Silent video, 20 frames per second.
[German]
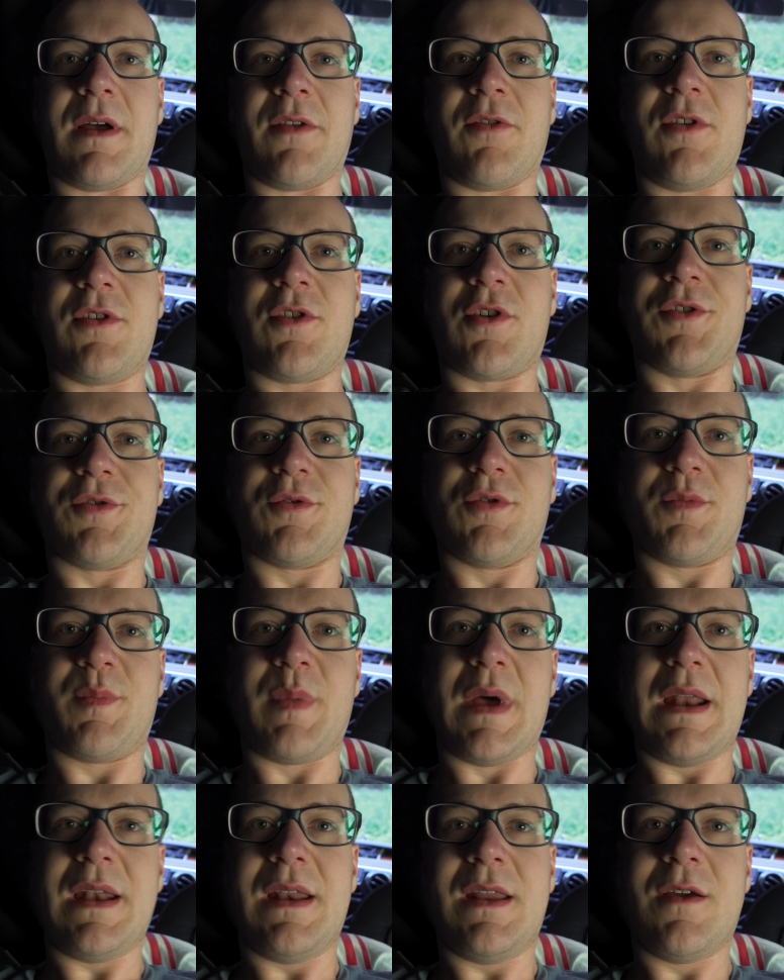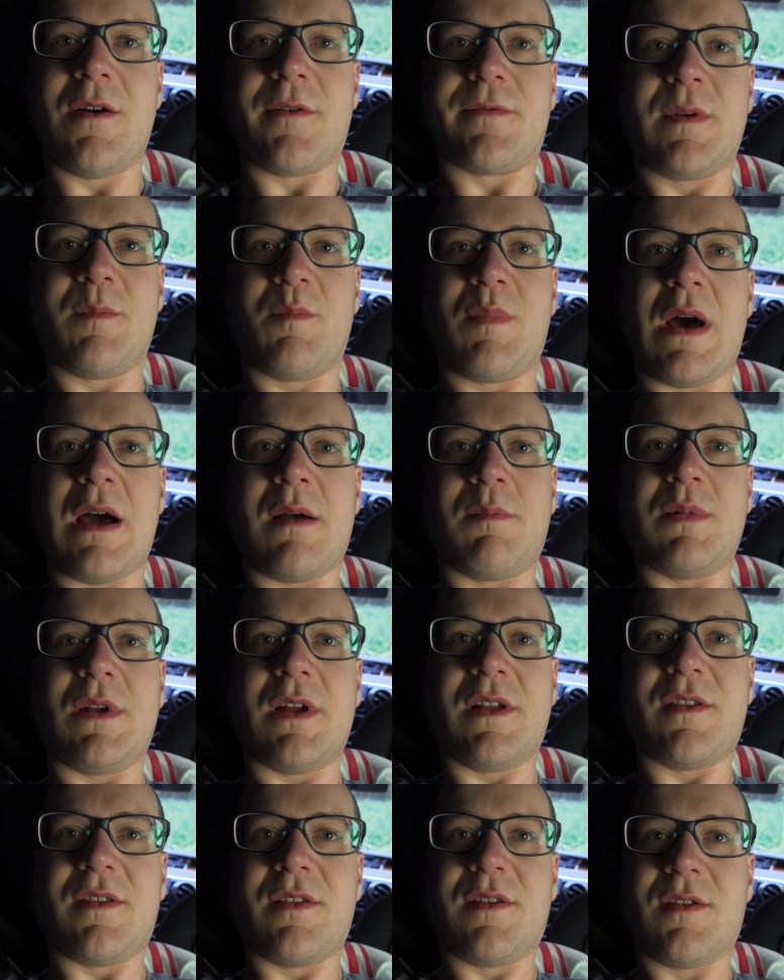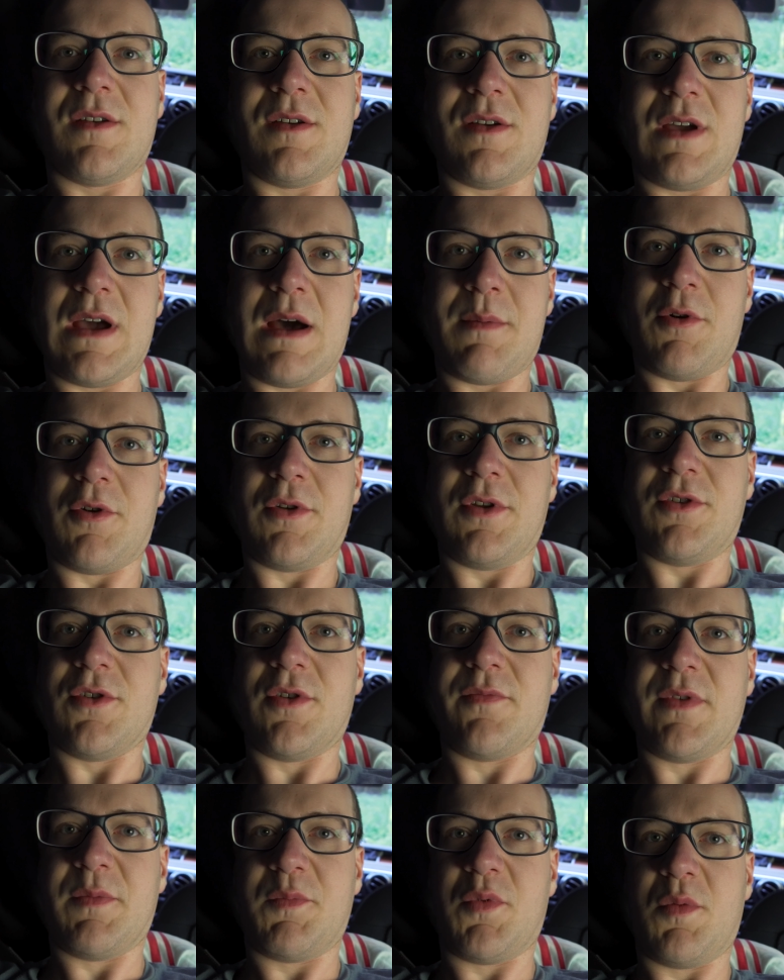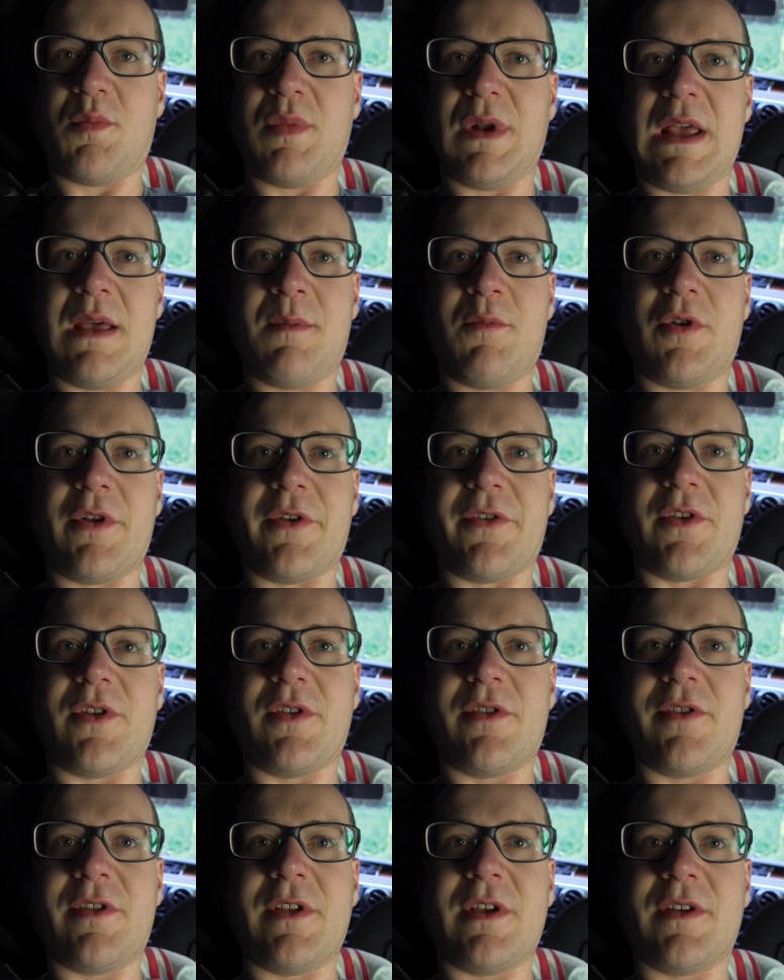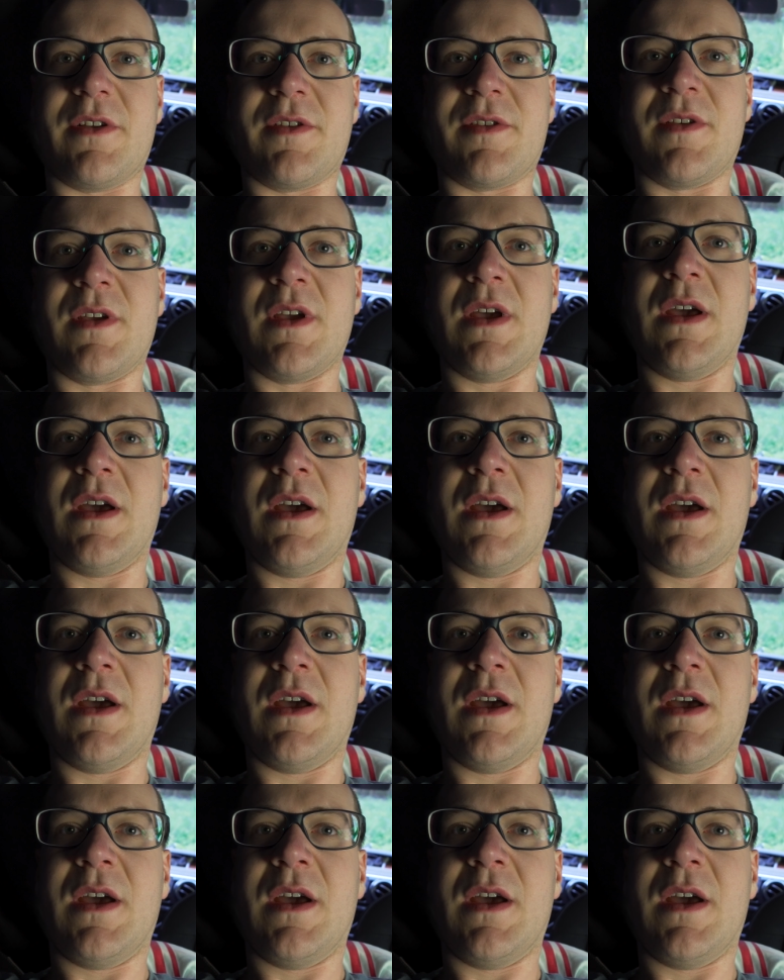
also ich konnte gut pennen hier auf dem Parkplatz. Gab auch nicht irgendwie Probleme oder sonstiges.